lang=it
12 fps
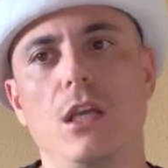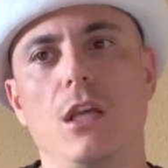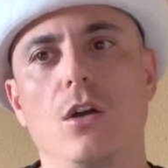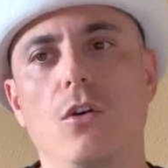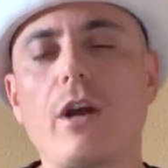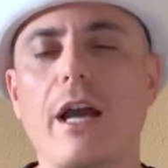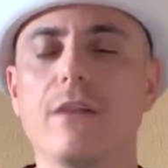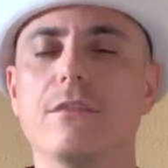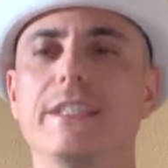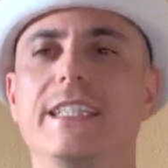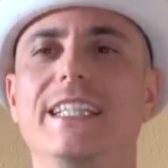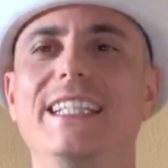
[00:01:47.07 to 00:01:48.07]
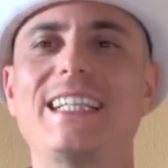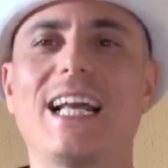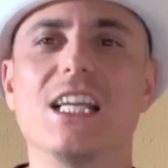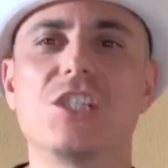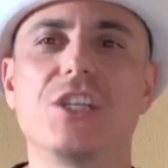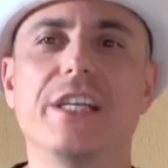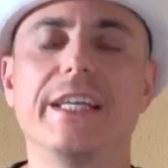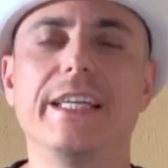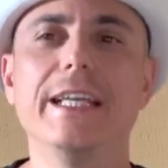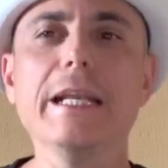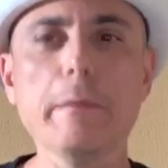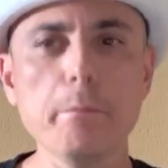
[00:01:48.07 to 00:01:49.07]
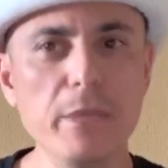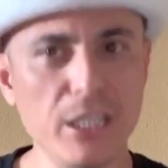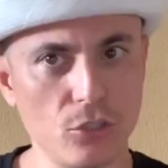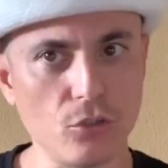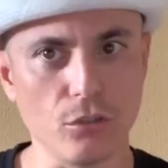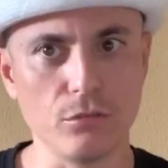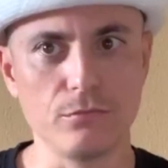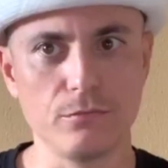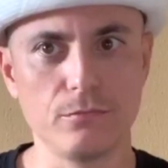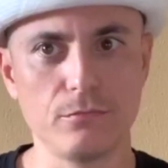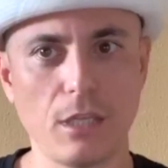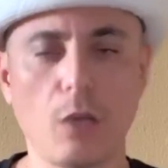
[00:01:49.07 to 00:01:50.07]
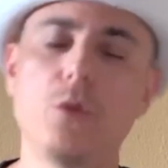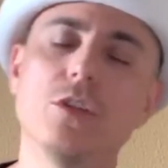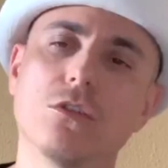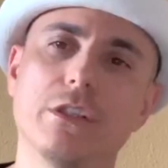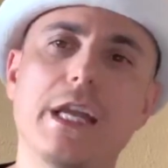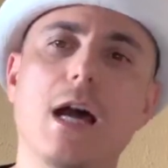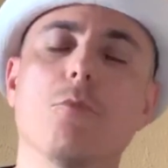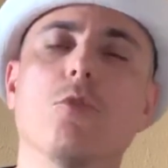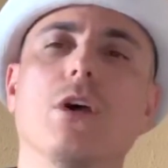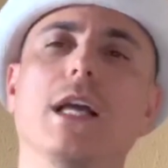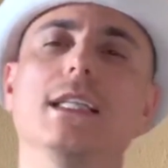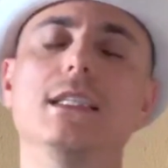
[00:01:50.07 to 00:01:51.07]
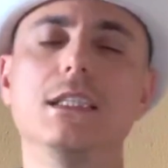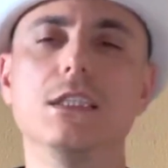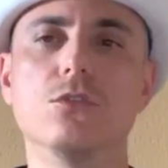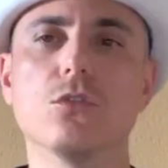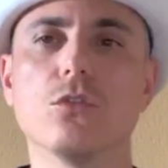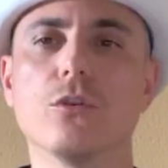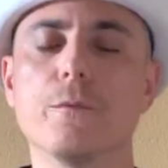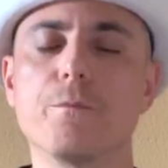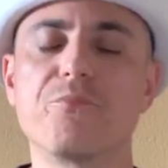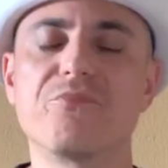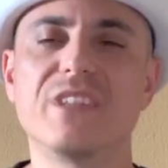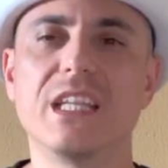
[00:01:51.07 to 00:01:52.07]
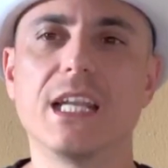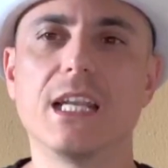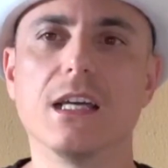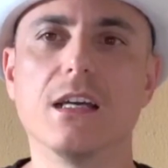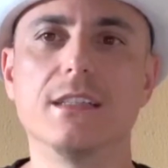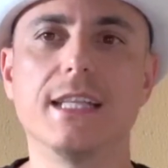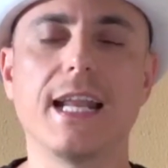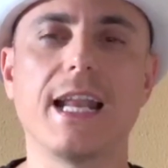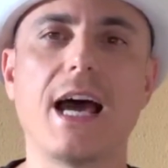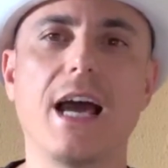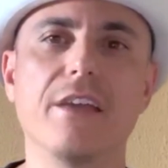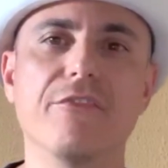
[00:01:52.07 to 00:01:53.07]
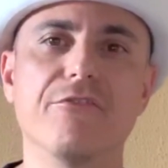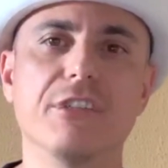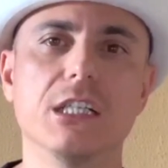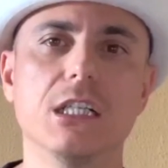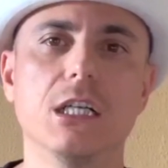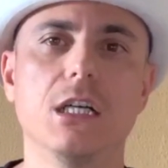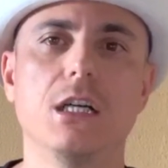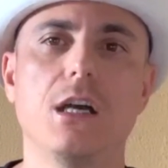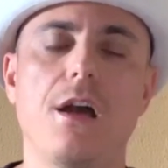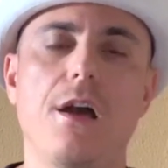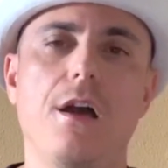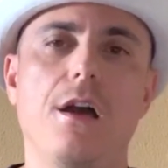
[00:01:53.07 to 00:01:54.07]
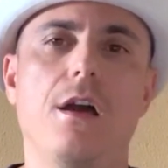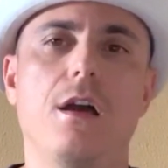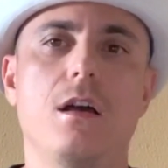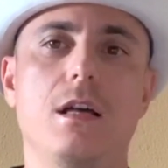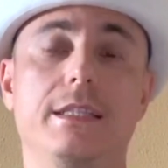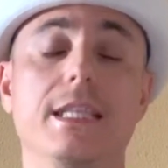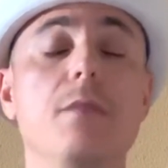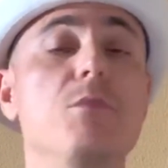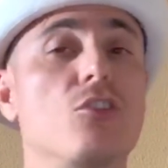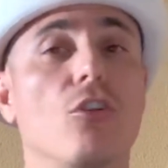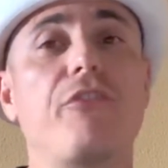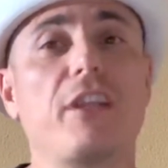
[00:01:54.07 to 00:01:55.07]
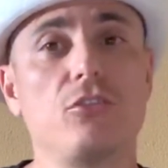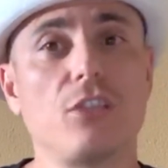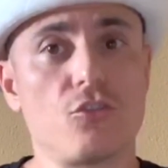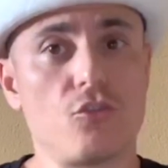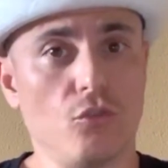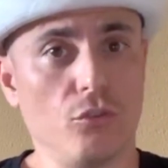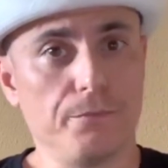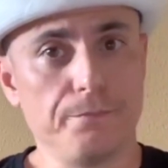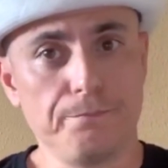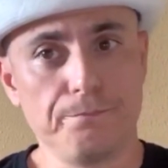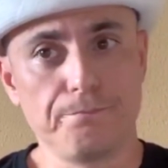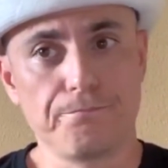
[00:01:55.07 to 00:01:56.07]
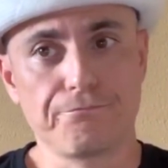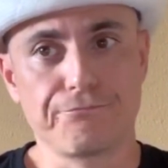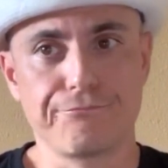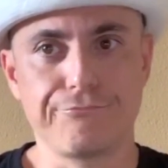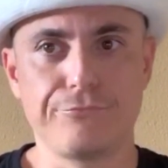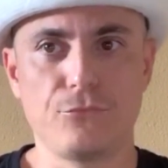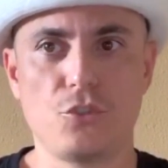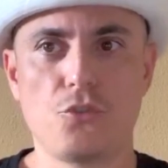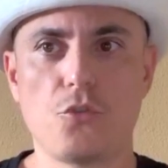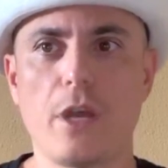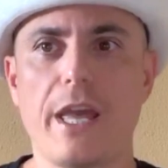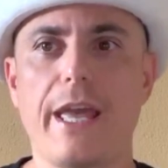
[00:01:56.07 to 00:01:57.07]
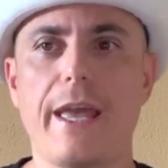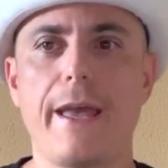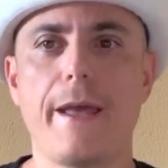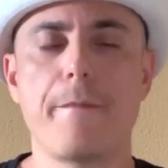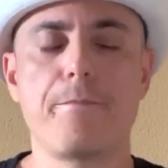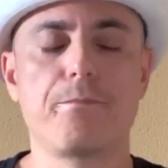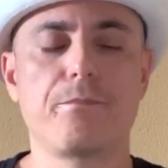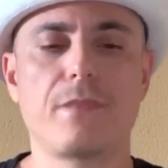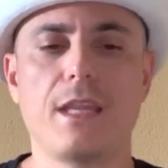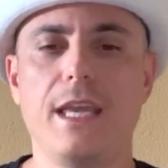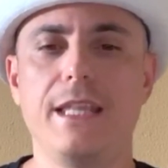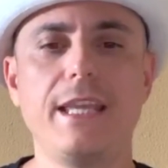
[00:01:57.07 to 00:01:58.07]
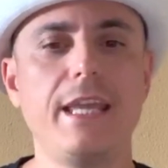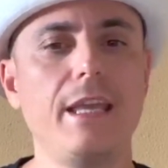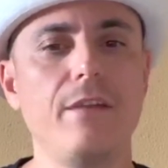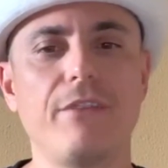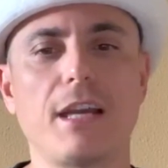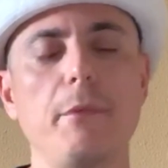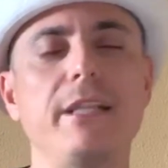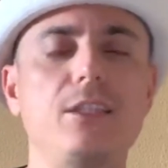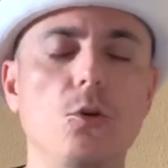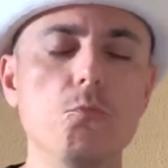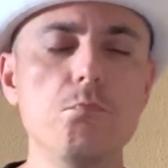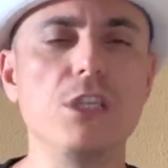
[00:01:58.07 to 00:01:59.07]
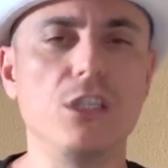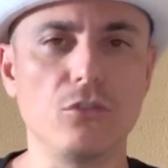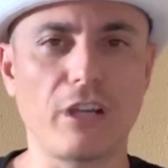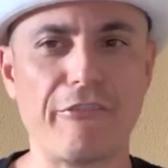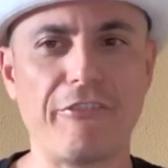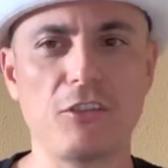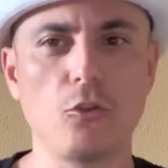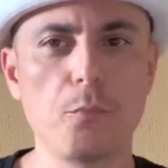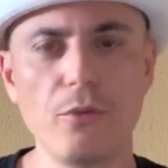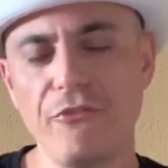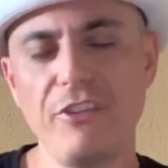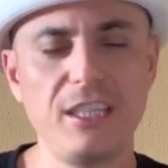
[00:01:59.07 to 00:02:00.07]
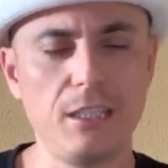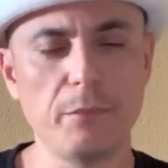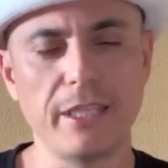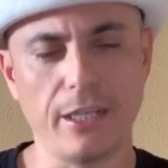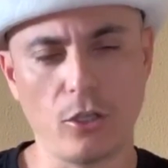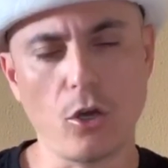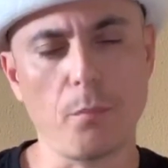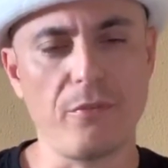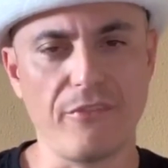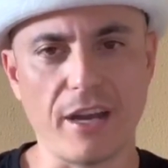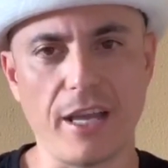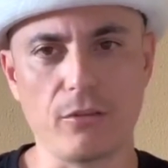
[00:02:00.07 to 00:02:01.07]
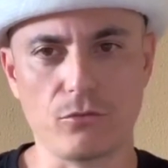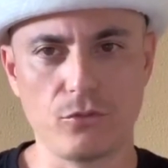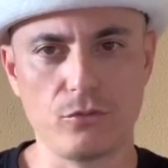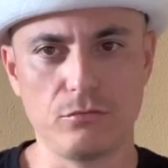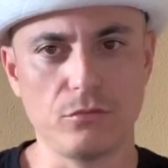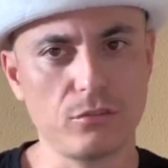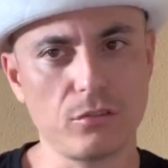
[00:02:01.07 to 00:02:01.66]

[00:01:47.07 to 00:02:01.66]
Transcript: Ora, vedi, in Italia c'è il mito e qui torniamo al titolo del, della live, del mi sono fatto da solo. Cioè, ed è veramente un mito che ha fatto più vittime del cop virus, non sto